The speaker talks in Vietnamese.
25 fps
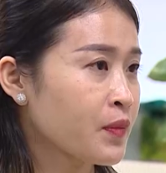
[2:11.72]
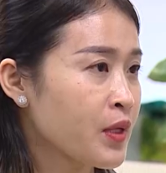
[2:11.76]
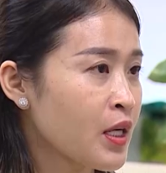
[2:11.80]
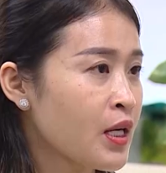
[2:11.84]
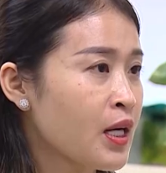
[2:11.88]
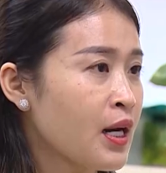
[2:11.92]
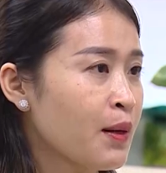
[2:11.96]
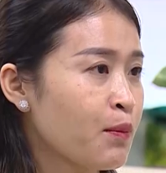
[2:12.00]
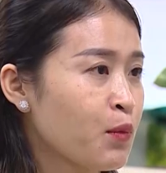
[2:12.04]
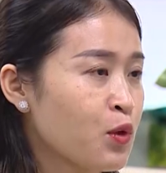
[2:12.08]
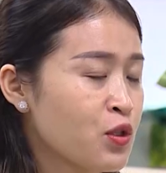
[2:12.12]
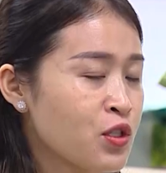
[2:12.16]

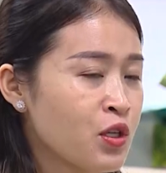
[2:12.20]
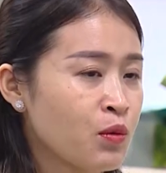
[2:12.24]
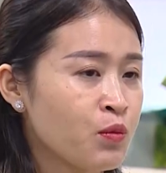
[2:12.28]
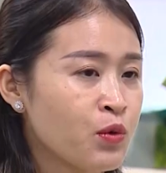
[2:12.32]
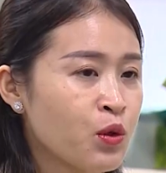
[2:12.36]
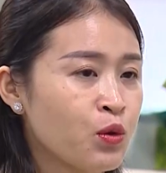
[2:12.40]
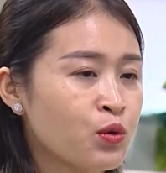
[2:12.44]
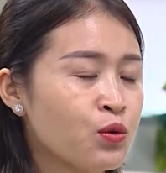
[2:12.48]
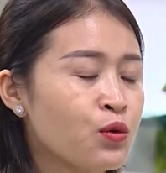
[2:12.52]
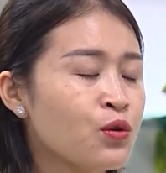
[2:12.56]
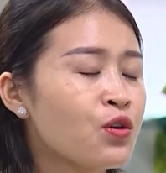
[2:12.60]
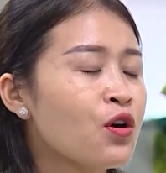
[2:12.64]
Đây là một trong
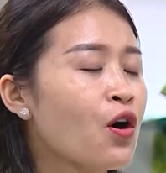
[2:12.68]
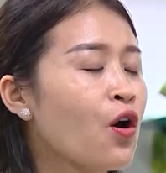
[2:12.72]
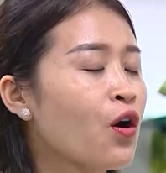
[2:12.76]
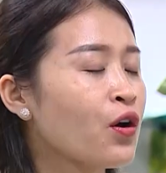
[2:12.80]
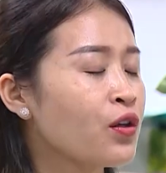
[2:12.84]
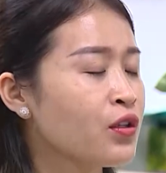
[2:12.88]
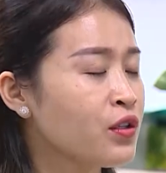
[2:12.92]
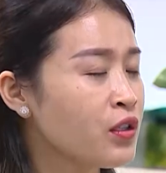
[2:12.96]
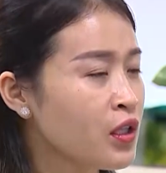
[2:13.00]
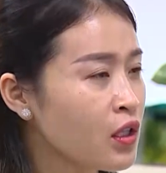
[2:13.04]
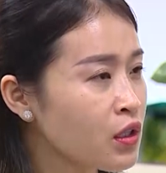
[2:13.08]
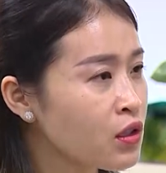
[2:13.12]
yếu tố khó
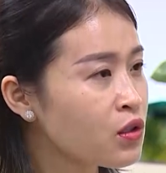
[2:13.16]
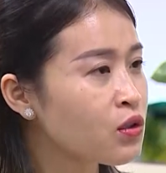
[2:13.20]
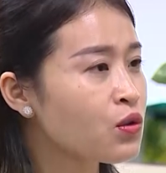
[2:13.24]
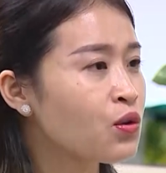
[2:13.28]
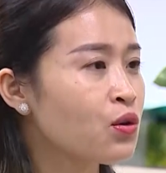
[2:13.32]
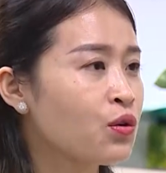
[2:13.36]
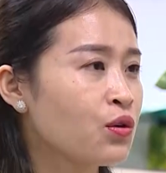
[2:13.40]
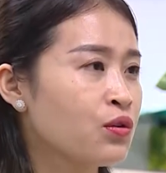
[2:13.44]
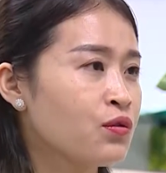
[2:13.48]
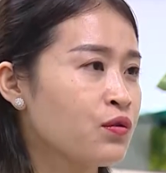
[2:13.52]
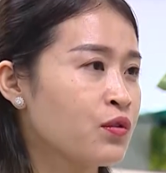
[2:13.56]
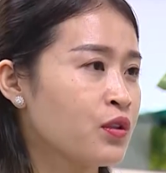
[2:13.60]
nhất
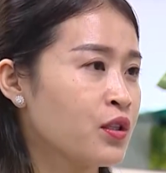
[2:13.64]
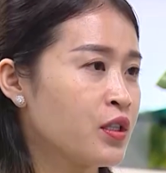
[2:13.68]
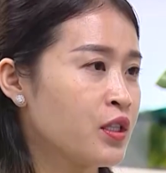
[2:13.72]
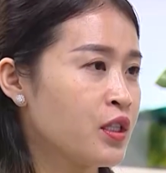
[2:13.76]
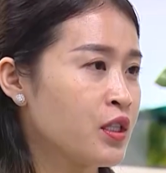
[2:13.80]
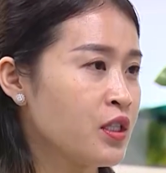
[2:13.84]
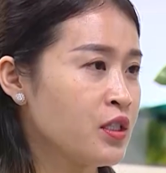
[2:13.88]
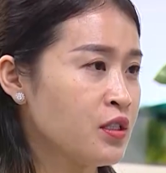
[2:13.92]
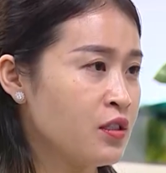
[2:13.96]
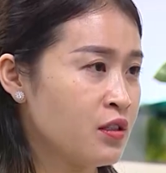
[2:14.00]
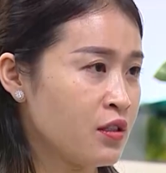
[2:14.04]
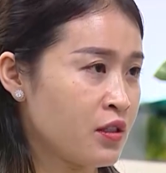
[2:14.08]
đối với
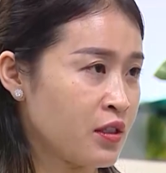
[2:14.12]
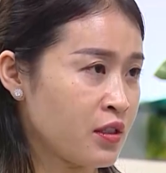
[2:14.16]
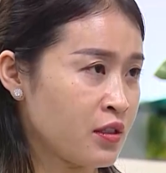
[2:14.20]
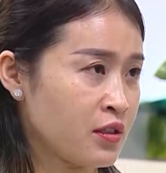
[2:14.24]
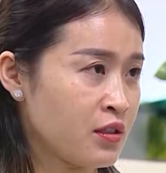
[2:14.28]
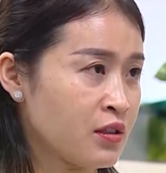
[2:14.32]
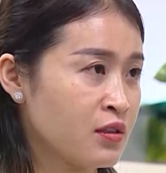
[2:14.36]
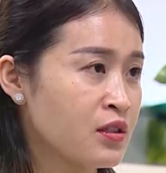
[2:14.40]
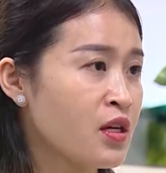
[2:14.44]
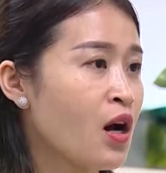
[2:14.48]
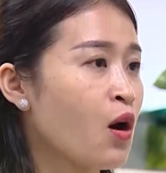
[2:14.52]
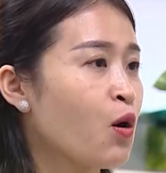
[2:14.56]
người
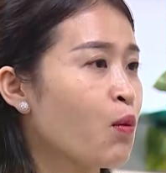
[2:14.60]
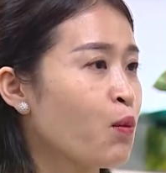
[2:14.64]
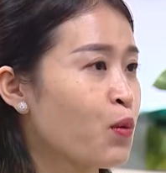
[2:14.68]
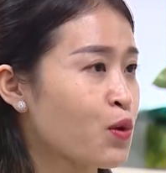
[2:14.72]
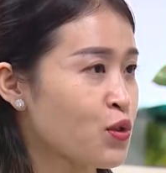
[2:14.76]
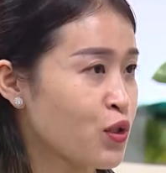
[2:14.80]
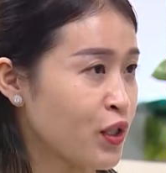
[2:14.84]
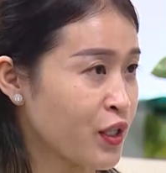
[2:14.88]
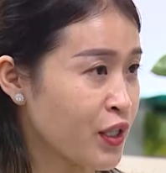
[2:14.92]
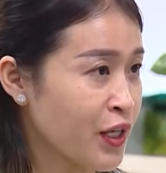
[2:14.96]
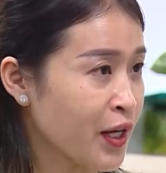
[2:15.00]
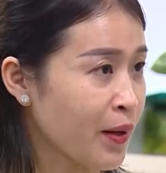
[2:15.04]
đứng đầu một
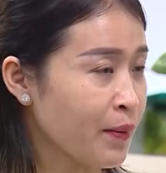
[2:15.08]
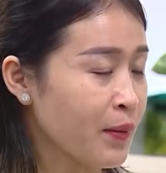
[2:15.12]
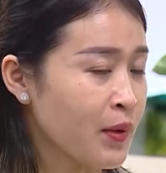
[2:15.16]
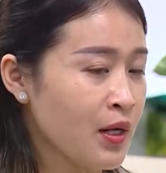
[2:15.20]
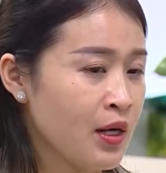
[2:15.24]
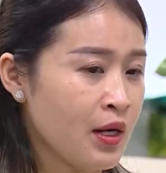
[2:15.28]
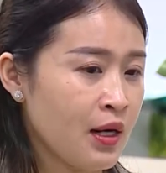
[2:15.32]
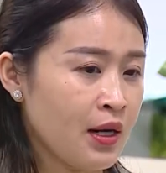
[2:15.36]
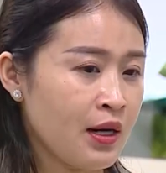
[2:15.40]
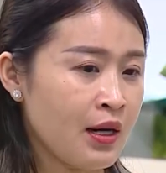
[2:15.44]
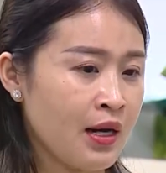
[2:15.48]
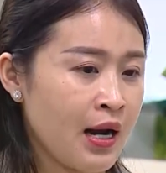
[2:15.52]
doanh nghiệp
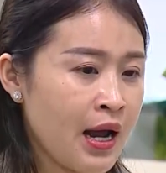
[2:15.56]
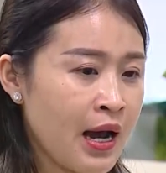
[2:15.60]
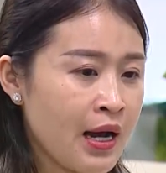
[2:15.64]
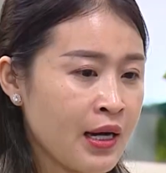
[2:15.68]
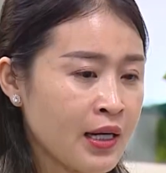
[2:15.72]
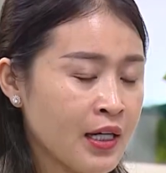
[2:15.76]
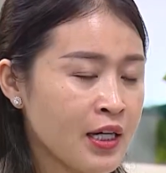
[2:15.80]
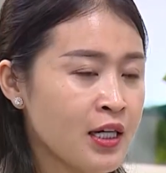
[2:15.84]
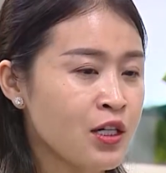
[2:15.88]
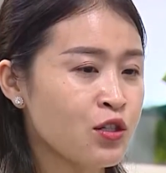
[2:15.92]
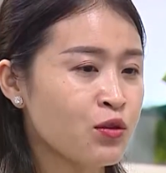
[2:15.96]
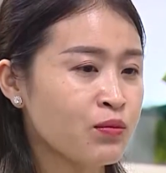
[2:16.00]
là
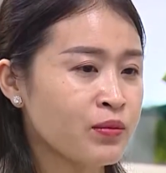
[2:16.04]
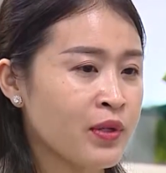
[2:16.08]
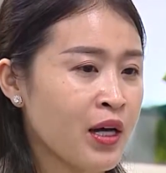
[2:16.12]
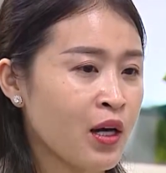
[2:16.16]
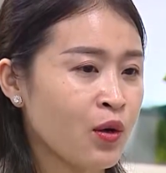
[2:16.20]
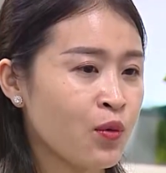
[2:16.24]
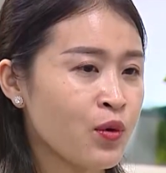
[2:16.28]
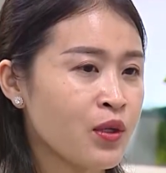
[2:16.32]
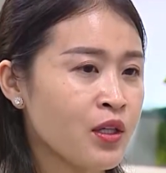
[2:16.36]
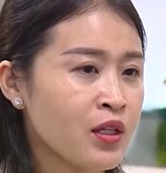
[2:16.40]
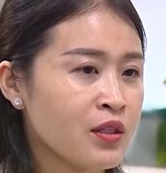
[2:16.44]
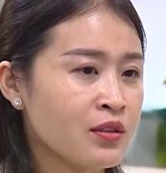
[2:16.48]
khi chúng ta
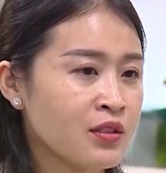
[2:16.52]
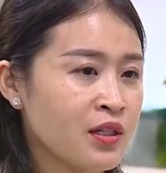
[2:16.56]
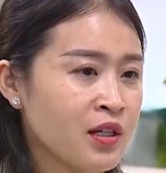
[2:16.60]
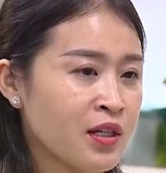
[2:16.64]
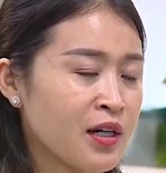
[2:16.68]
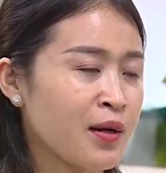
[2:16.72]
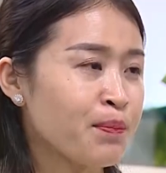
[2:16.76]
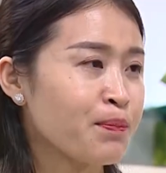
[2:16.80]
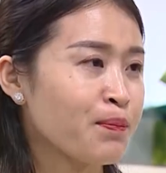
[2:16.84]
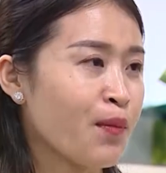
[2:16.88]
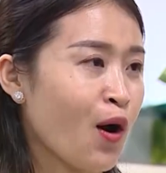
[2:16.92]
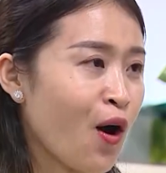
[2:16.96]
quyết định rằng
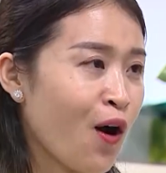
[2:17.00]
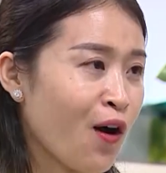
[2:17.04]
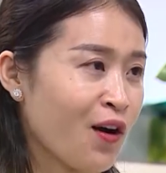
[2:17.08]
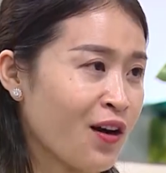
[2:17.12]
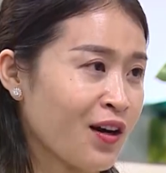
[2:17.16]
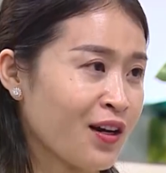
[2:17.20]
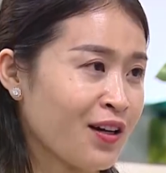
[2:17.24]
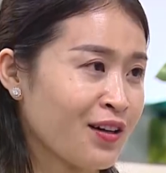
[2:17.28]
đập bỏ